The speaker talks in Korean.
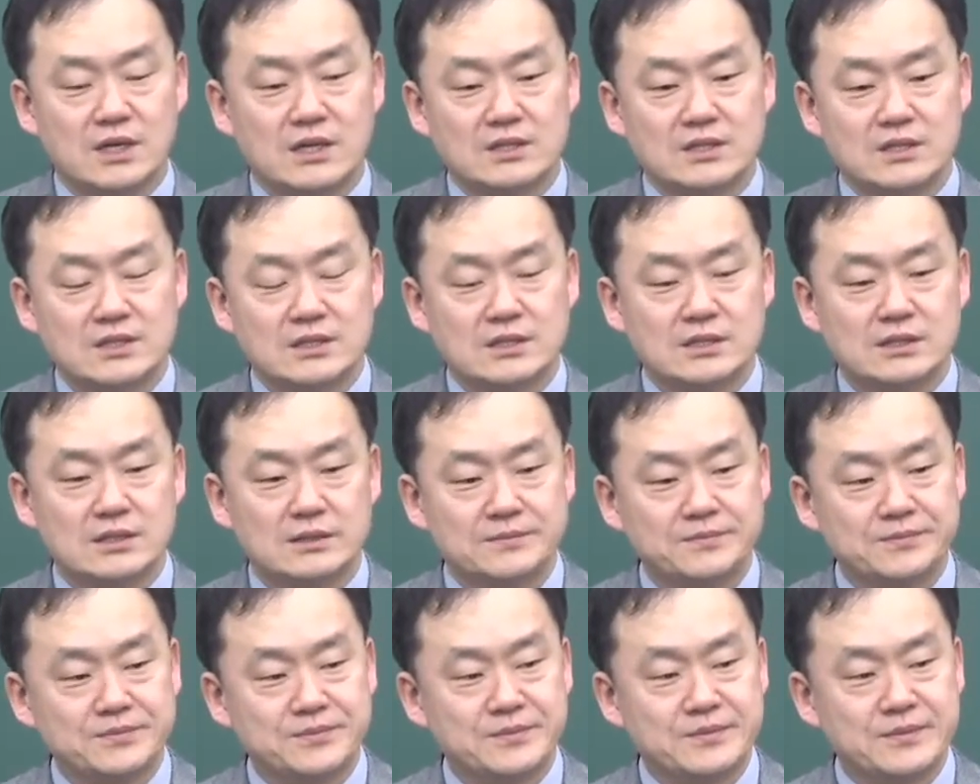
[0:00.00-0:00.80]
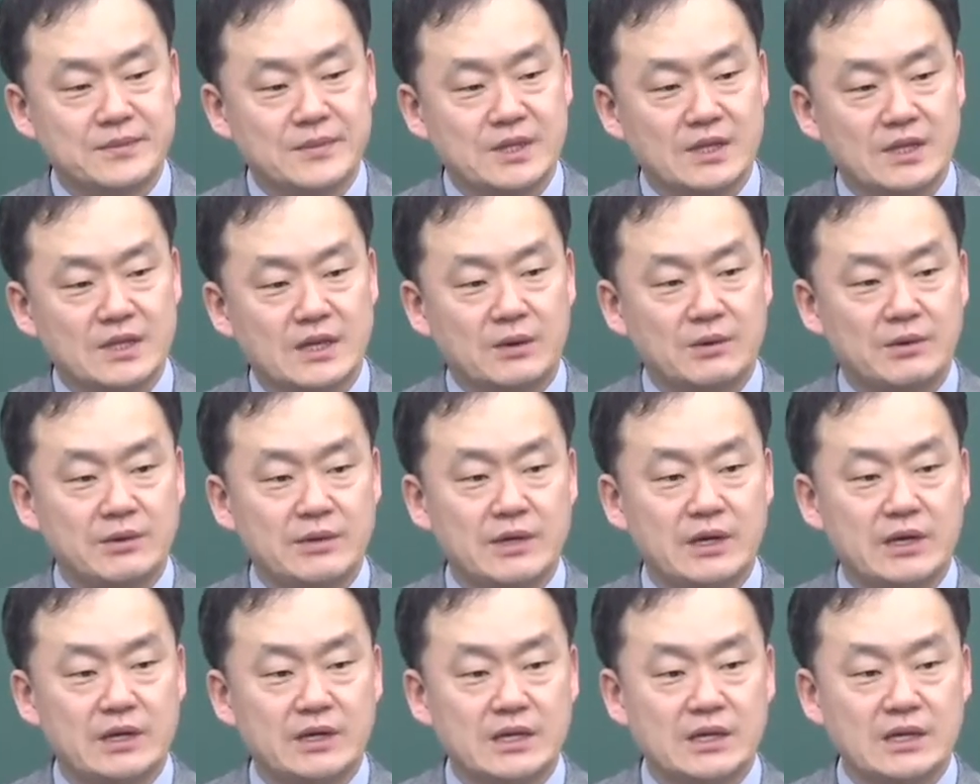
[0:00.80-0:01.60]
지금 다윗
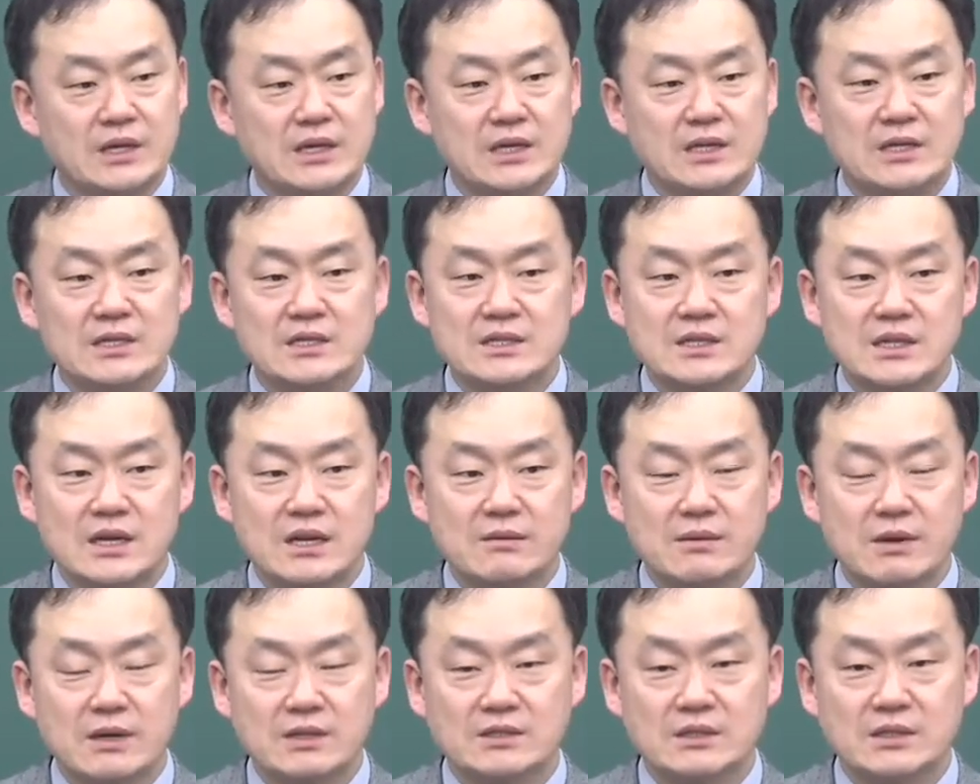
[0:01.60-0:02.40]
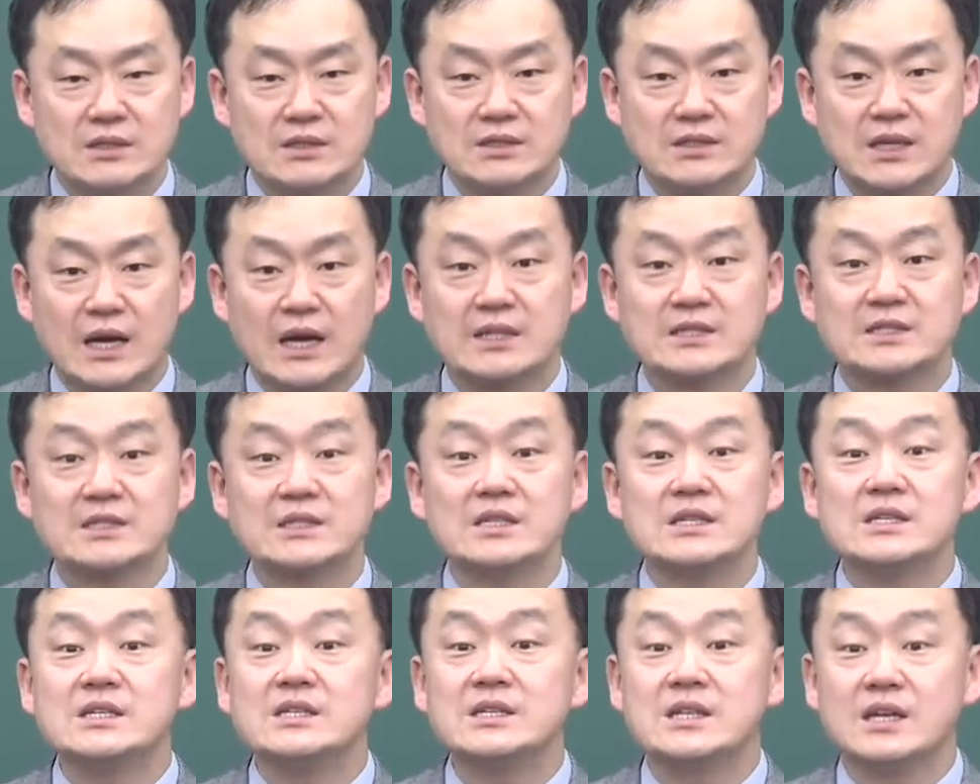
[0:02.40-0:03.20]
왕이 이스라엘 백성을
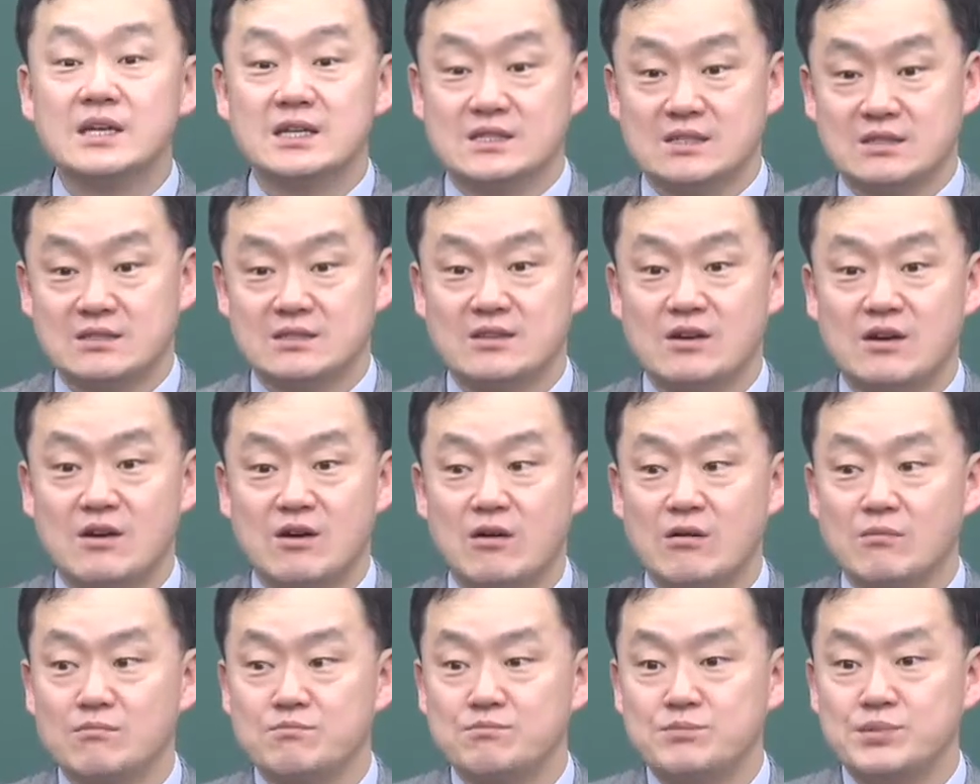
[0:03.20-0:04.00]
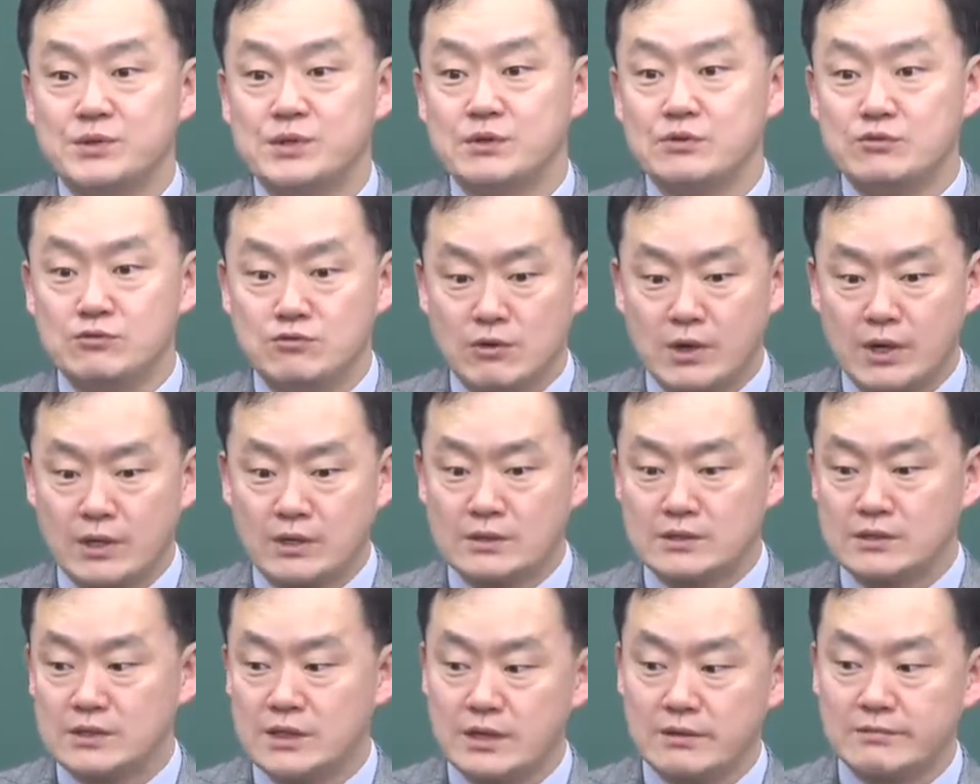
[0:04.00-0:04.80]
다스리는 데 있어서
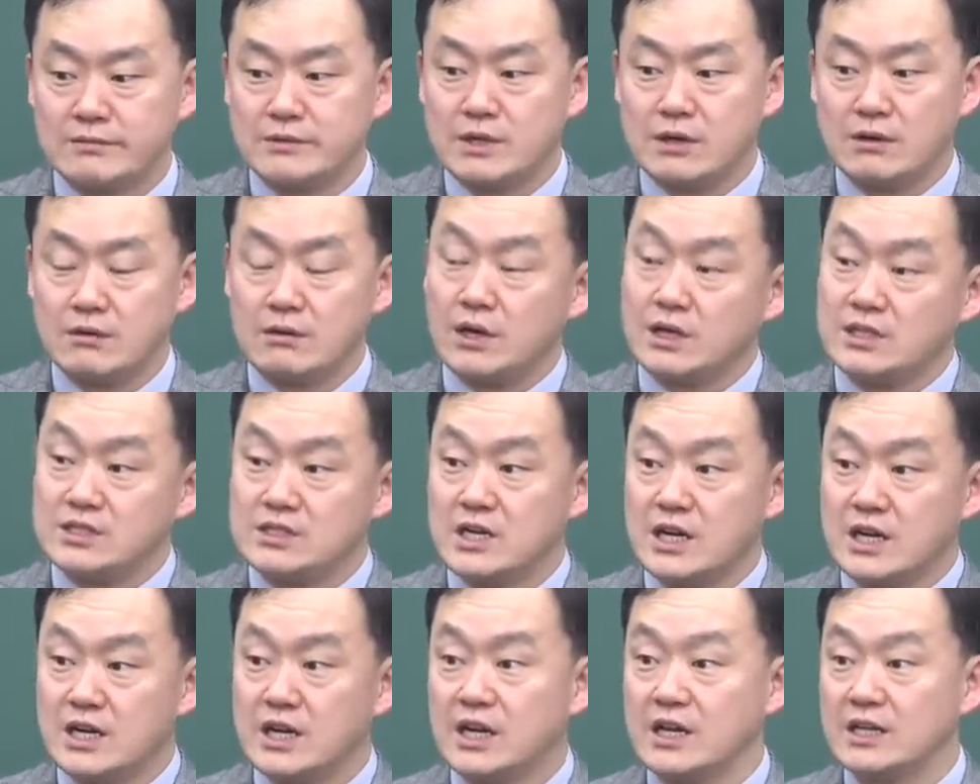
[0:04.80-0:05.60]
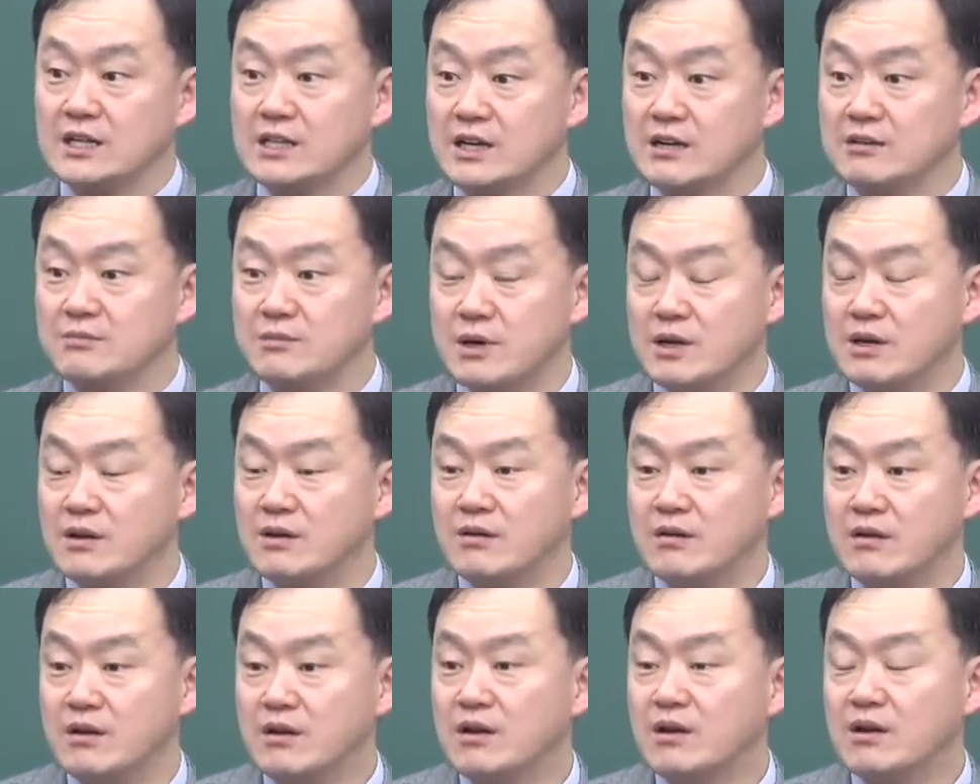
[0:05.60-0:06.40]
비루하는 사람들하고 같이 안 하겠다 그 말이에요.
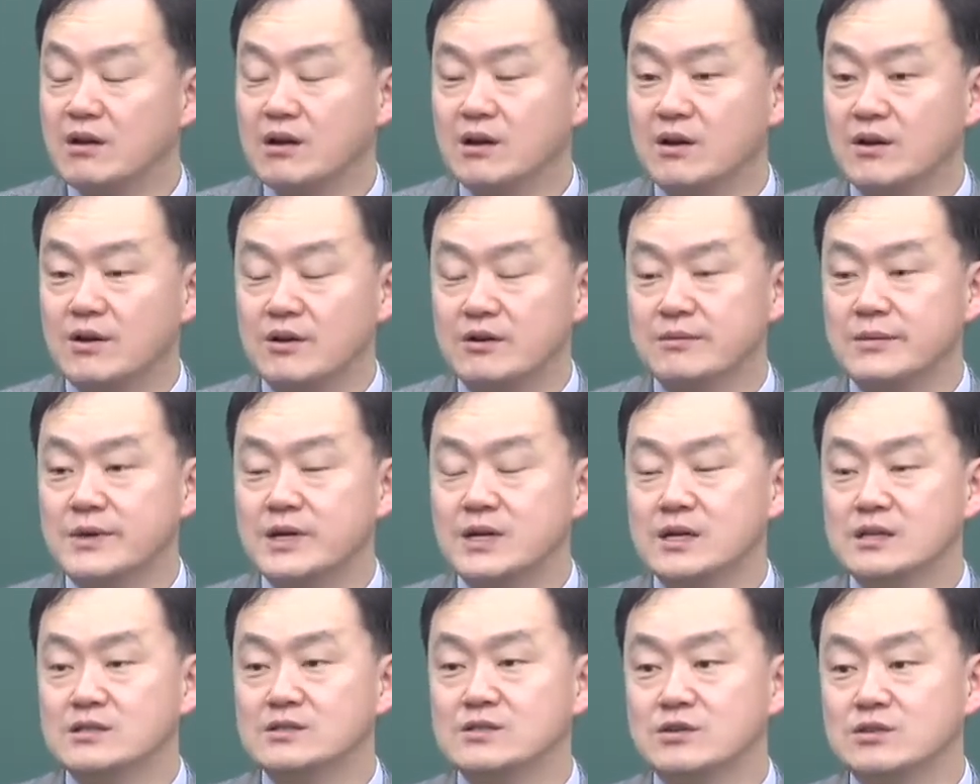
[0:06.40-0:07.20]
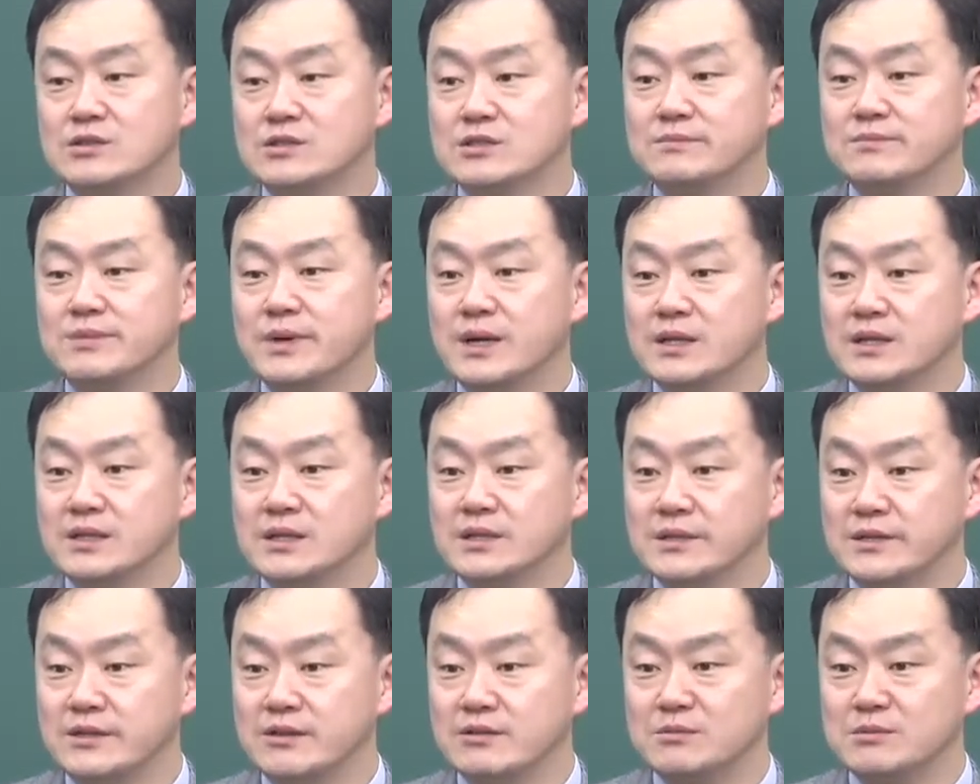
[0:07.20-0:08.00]
얼마나
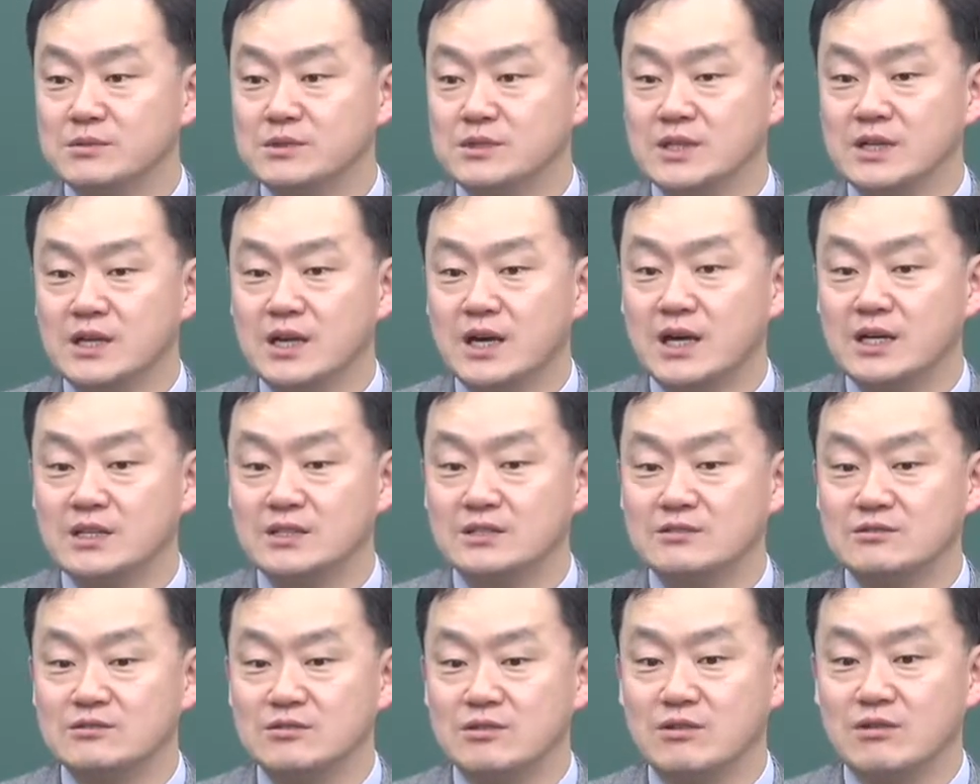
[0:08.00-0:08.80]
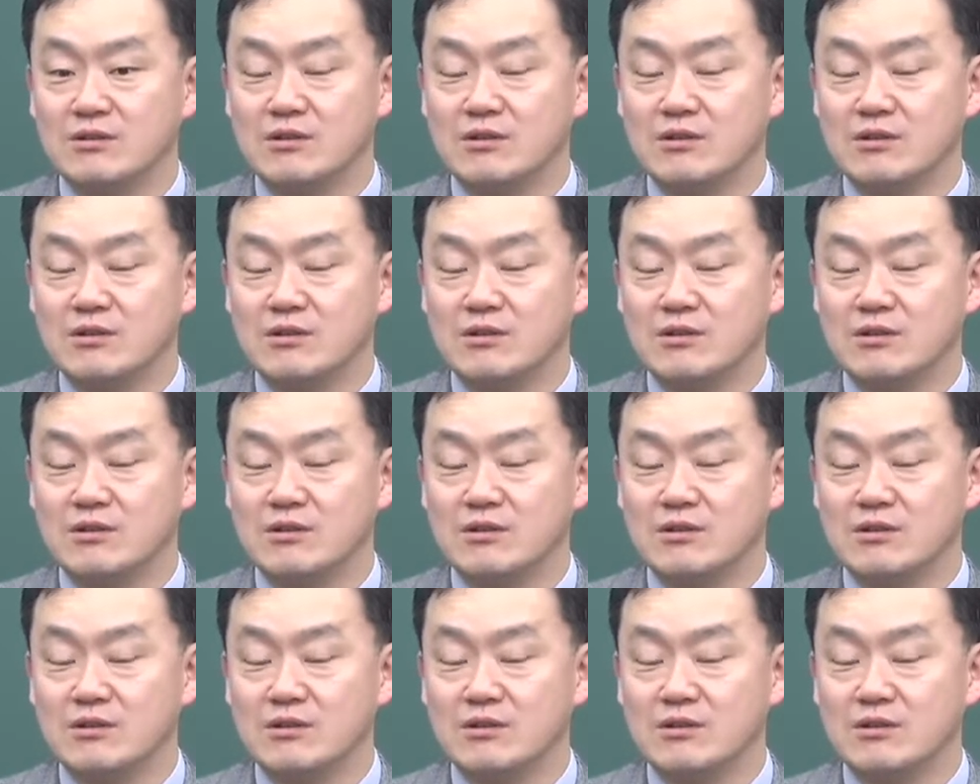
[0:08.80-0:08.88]
정치판이 여러분 잘 아시죠?